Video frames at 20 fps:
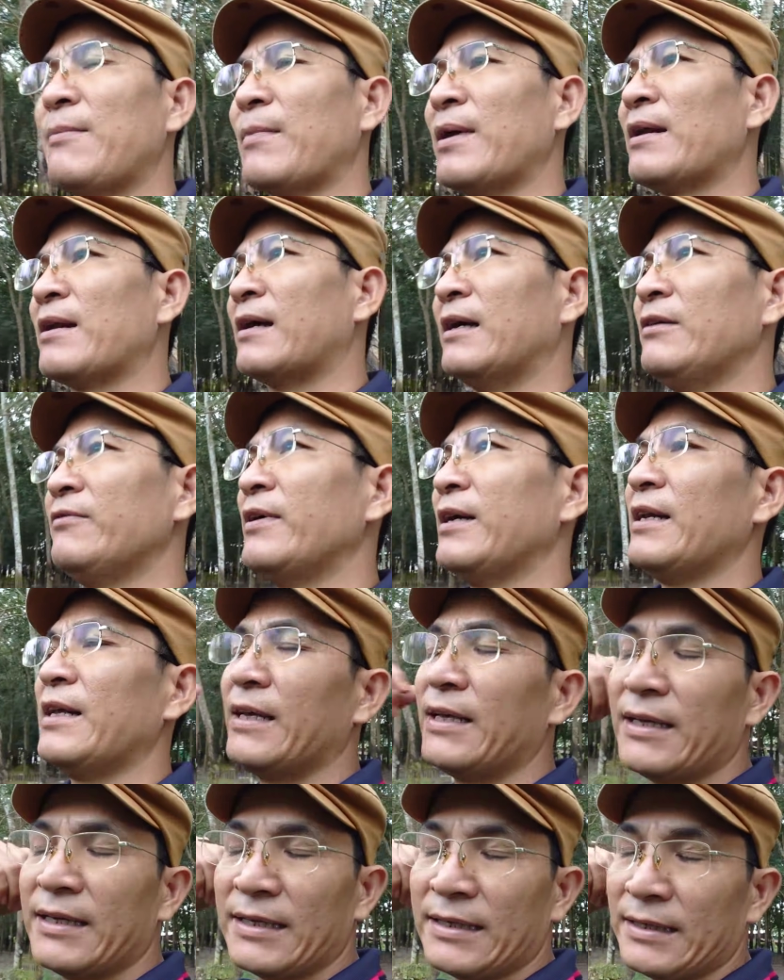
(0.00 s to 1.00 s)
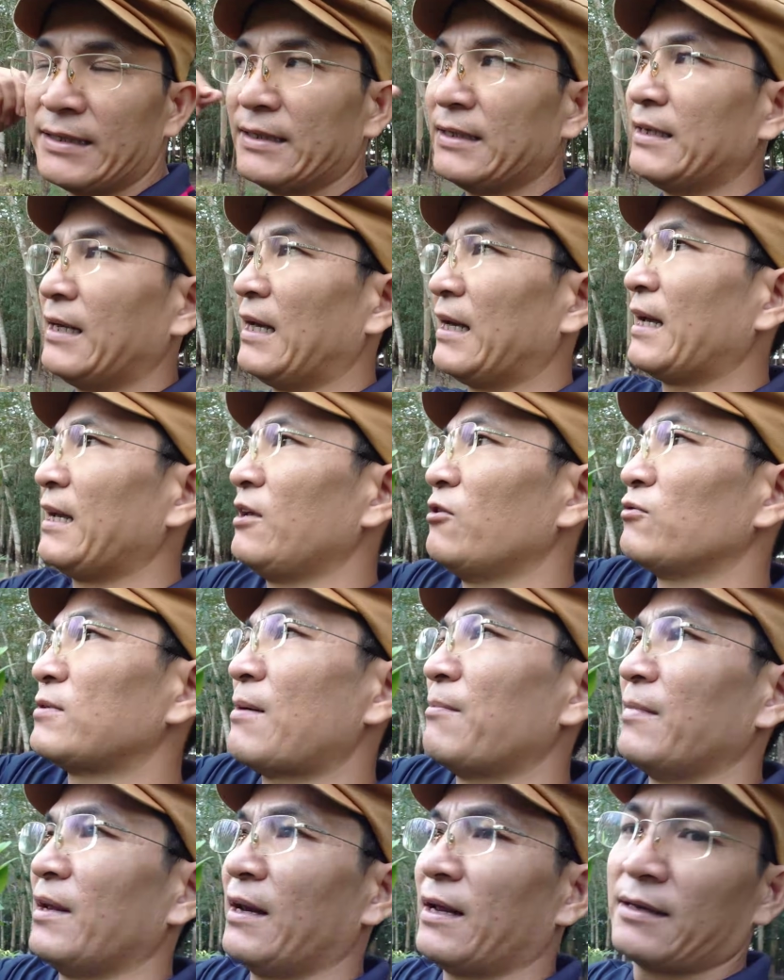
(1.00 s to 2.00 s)
đem cái rễ về đi ha cái
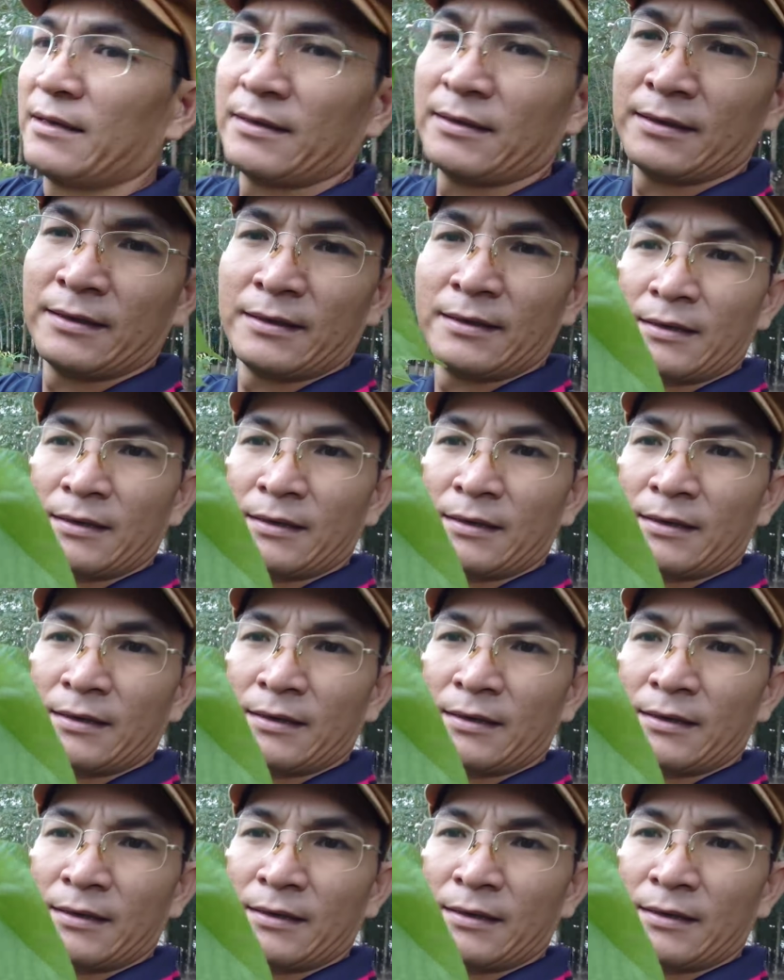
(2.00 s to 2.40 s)
dâu tằm này nè